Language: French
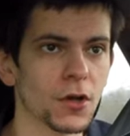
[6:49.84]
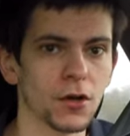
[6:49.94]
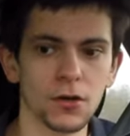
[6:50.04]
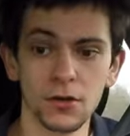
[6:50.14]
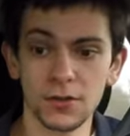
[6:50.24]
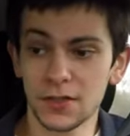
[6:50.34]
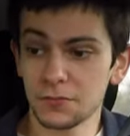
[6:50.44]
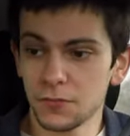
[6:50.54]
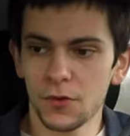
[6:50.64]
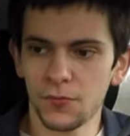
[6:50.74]
Euh,
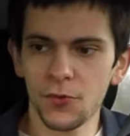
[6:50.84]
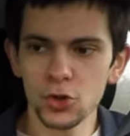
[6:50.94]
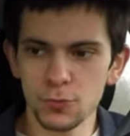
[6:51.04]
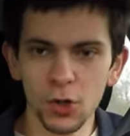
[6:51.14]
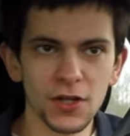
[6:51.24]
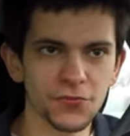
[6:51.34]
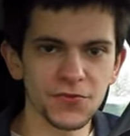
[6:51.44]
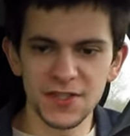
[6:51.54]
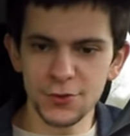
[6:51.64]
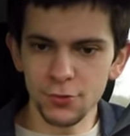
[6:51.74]
franchement, la
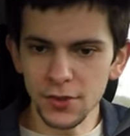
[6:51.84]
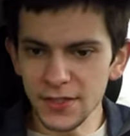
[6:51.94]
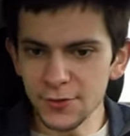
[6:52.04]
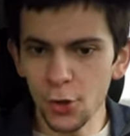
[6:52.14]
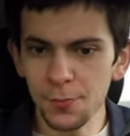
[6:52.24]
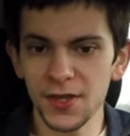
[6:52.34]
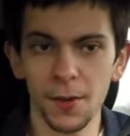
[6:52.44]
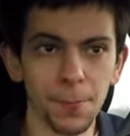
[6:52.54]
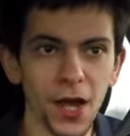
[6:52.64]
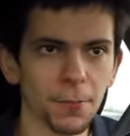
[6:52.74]
finition est top. Il
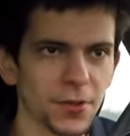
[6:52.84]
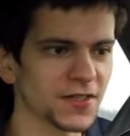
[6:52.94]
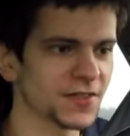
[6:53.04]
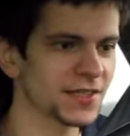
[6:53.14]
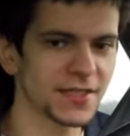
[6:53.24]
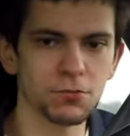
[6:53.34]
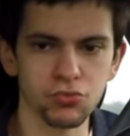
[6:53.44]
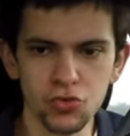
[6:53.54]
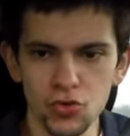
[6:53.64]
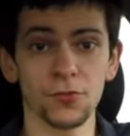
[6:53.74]
n'y a pas un plastique qui bouge.